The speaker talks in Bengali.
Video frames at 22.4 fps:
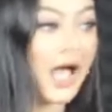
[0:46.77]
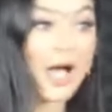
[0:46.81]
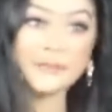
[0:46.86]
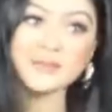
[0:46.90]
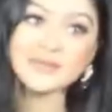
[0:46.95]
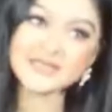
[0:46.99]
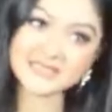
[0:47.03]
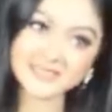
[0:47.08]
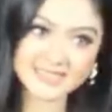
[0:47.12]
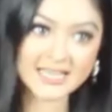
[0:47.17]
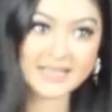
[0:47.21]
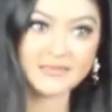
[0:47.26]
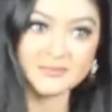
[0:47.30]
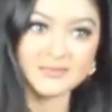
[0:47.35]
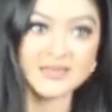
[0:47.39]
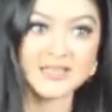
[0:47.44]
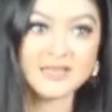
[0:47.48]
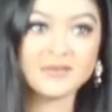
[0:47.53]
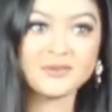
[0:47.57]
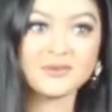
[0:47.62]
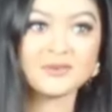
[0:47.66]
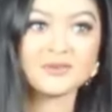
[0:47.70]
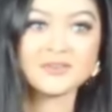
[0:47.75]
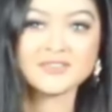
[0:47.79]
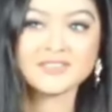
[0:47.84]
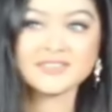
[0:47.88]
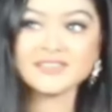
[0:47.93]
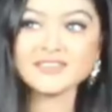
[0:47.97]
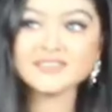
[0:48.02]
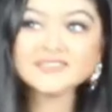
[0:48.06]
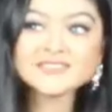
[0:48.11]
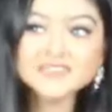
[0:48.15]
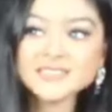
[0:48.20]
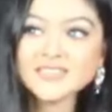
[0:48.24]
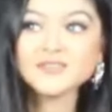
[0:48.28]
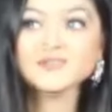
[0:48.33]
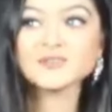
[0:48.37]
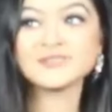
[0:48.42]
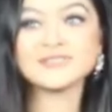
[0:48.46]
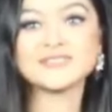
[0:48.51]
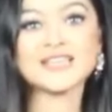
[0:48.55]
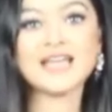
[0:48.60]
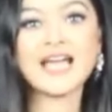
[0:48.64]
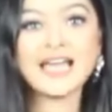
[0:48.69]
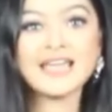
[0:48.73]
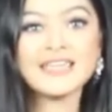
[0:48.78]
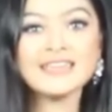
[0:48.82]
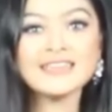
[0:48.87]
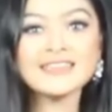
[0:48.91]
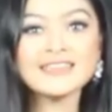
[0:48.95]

আমি চাই বিয়ে করতে সেও চায়